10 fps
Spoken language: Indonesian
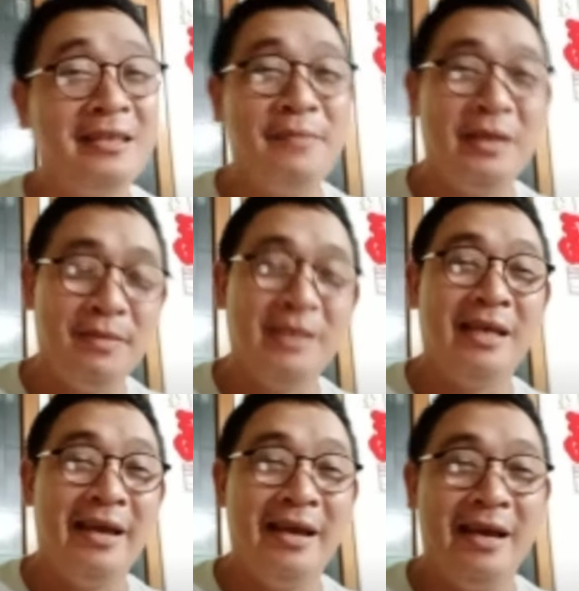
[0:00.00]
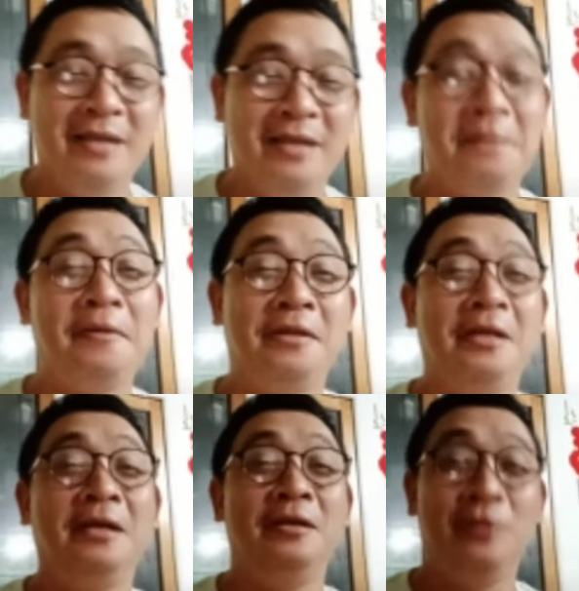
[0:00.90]
inilah teman-teman saya ya
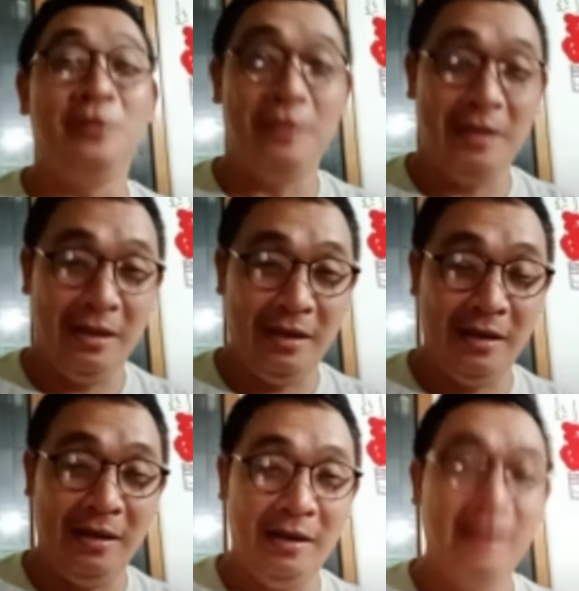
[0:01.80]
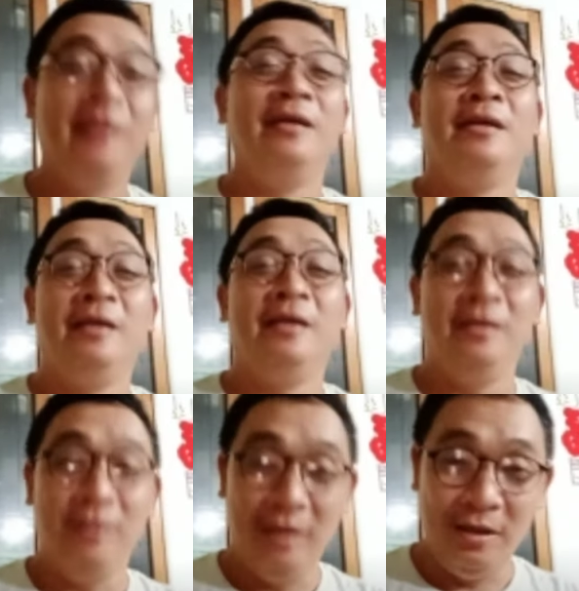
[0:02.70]
seperti Joni
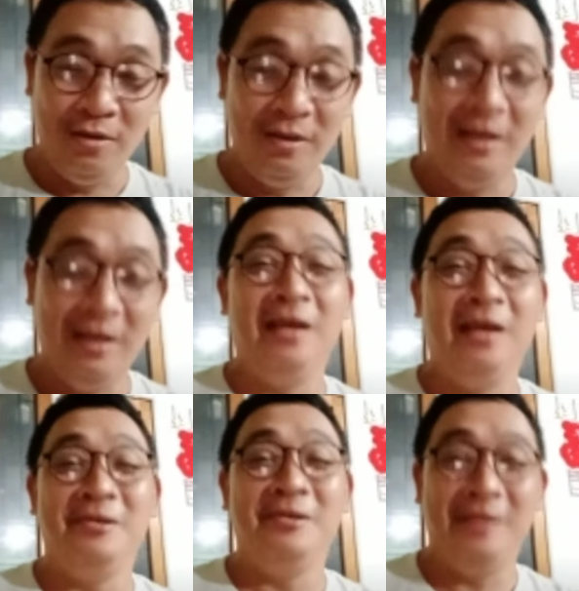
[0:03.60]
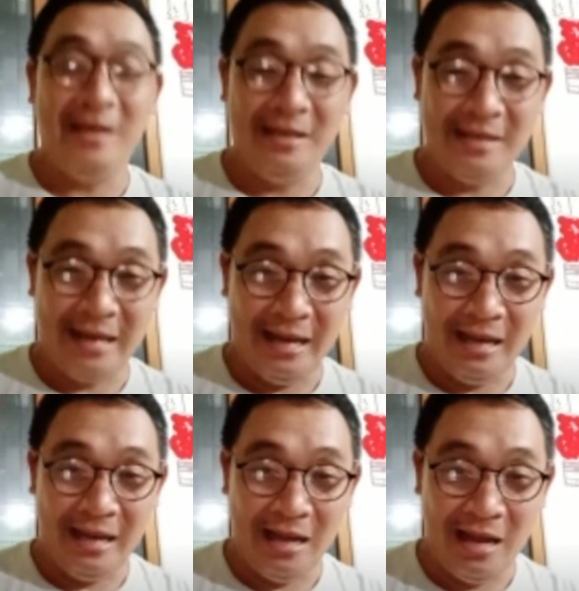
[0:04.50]
Joni Joni Joni
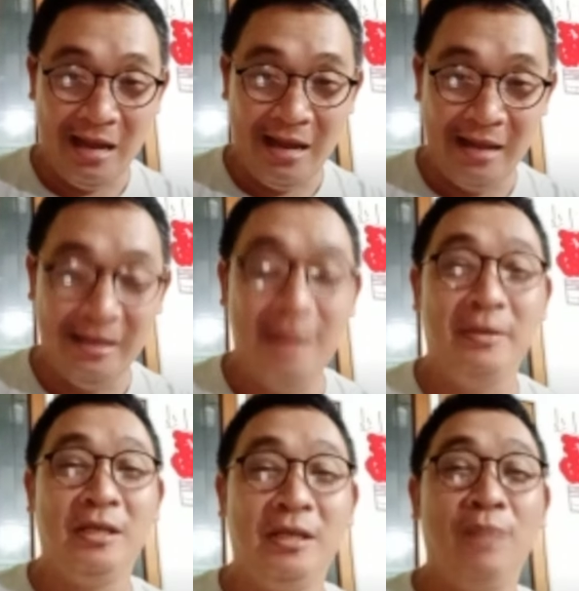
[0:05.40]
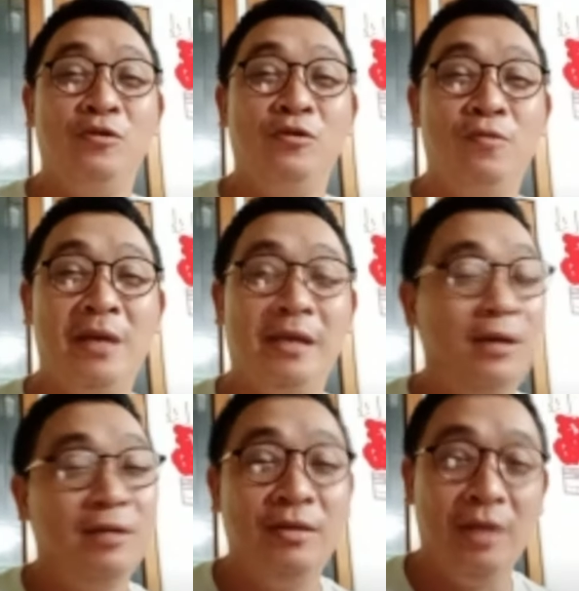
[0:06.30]
Antrean ya meskipun
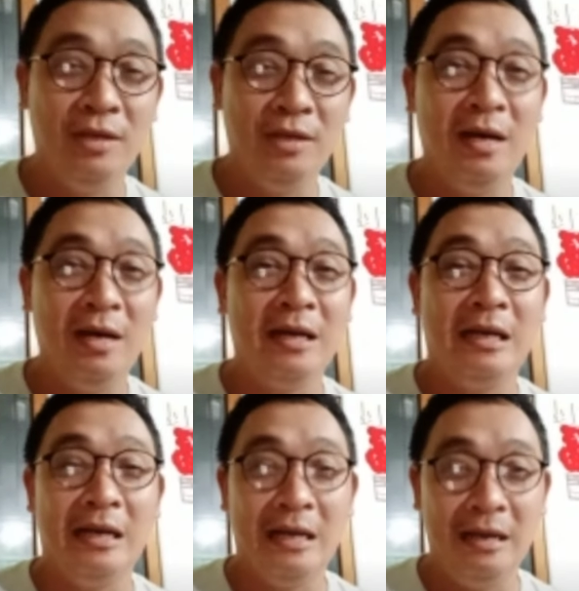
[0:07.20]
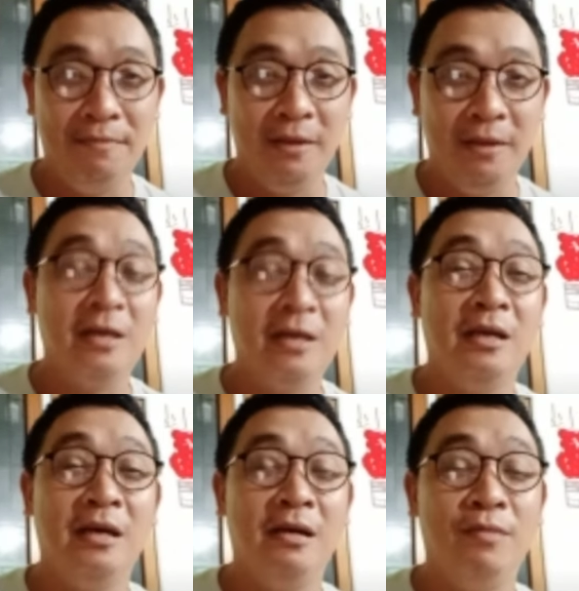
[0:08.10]
cuma sayang ciwa-ciwa kadang-kadang
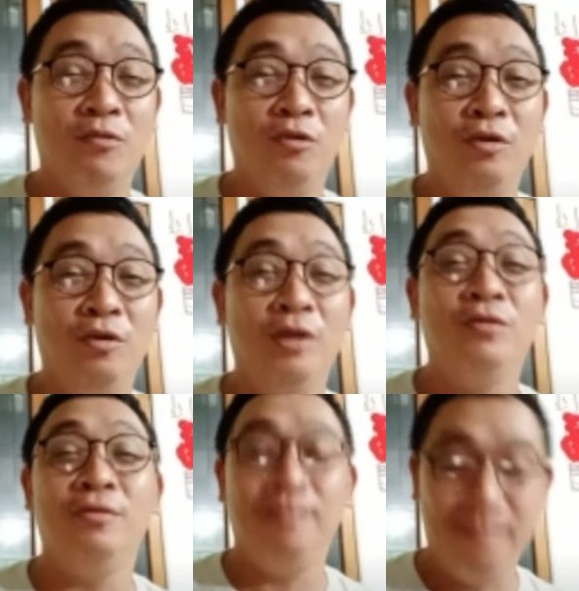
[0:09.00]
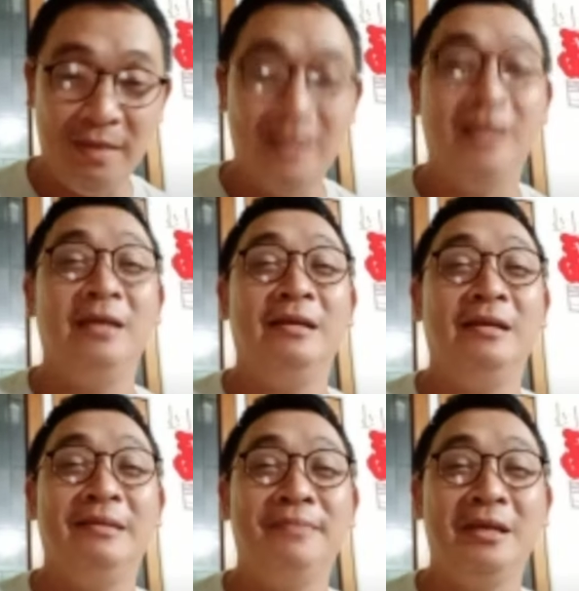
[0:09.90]
pintar kadang-kadang bodoh itu
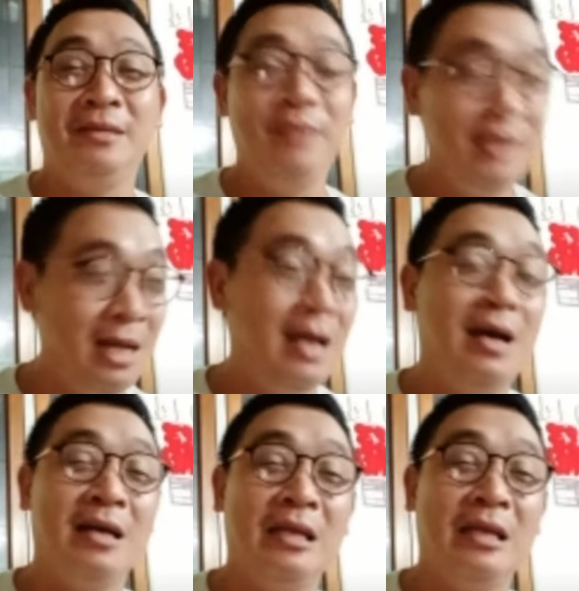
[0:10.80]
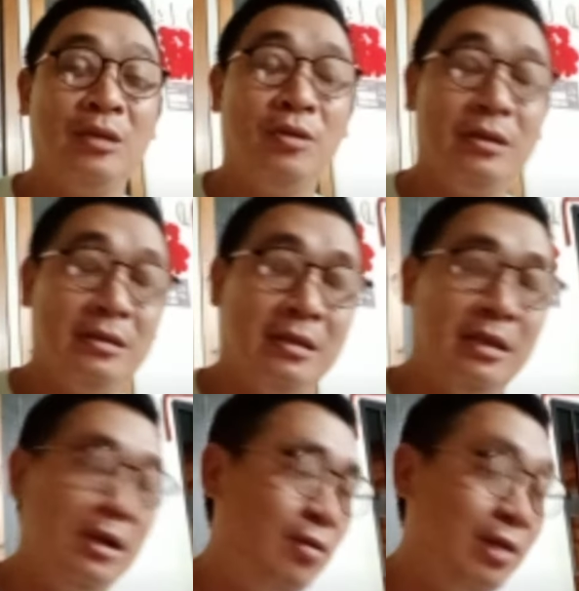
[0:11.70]
masih masih bisa lah kate,
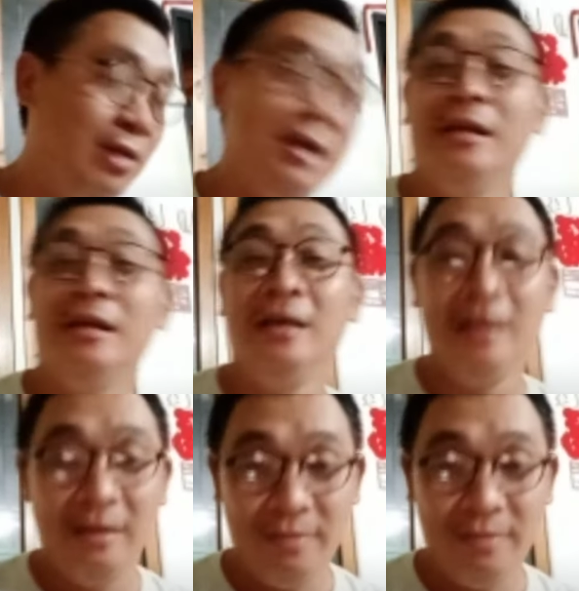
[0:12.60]
kategorikan